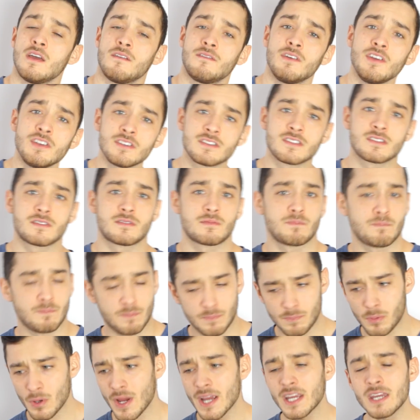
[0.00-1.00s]
Więc
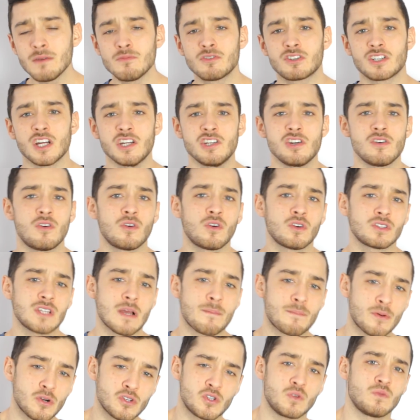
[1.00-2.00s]
po jakimś czasie on go
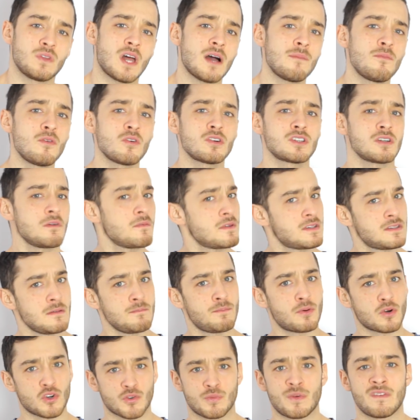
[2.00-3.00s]
zaprosił na bok, żeby z
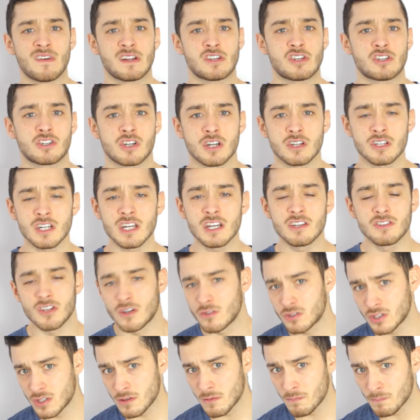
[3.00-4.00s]
nim porozmawiać szczerze i
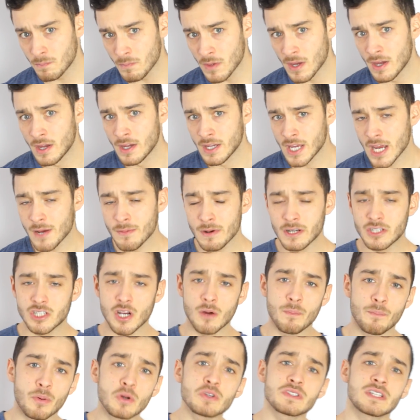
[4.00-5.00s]
chciał się, jakby
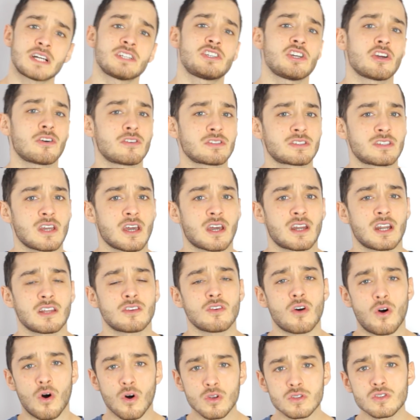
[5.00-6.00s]
chciał poznać jego
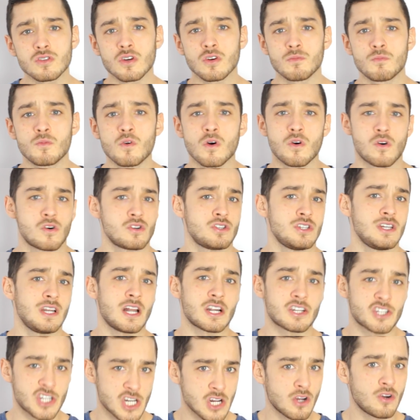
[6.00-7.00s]
sekret. O co mu chodzi?
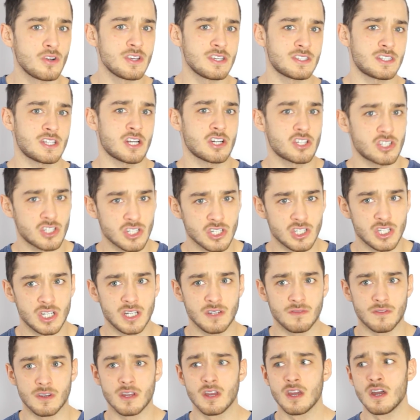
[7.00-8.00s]
Dlaczego on jest tak
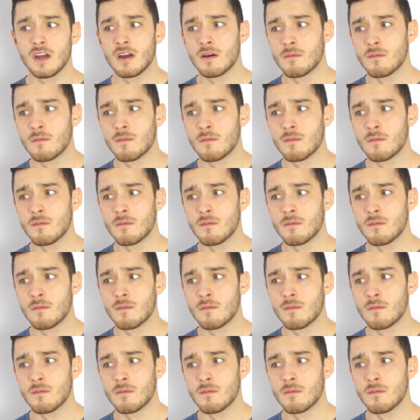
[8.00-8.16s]
szczęśliwy?